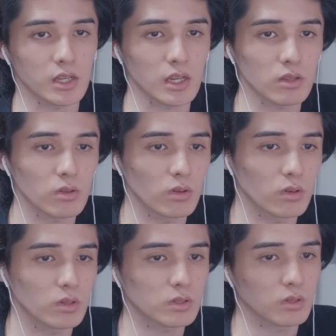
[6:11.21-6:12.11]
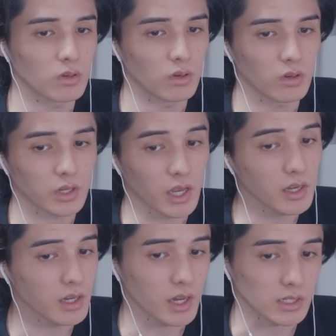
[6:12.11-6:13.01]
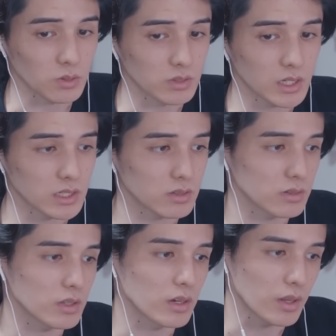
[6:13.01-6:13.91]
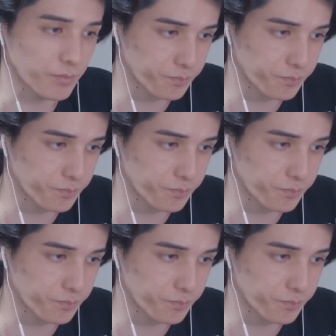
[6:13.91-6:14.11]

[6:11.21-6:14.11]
ちゃんとその原理が存在するんだよね。